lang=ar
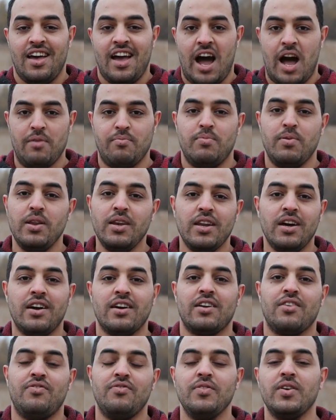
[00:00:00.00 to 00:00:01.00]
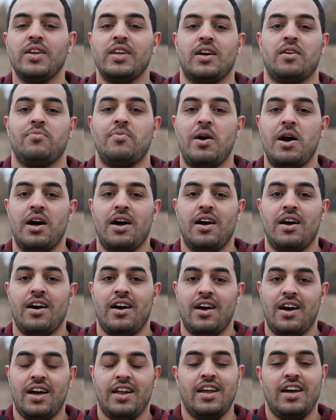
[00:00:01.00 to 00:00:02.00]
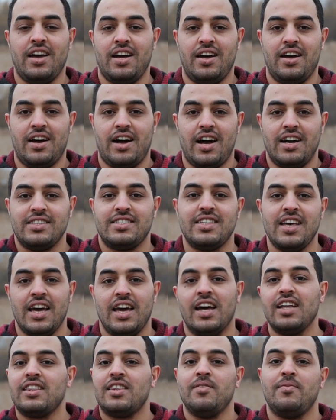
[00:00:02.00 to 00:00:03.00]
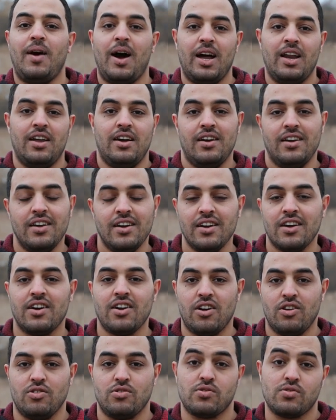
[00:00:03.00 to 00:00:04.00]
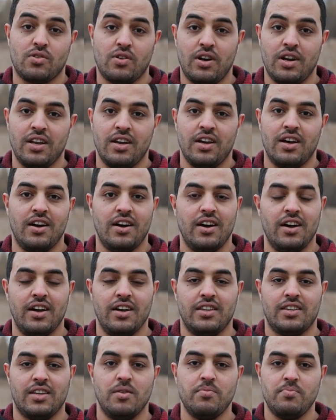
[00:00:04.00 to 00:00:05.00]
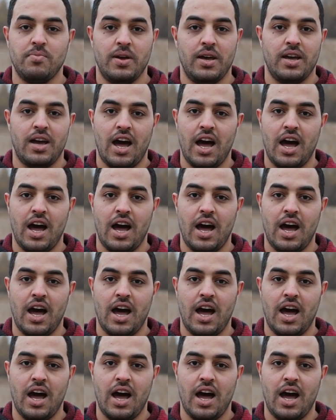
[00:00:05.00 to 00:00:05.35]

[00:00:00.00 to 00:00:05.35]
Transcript: حابين نعرف منك بقى انا ازاي اقدم على الهجره لاستراليا طب إيه،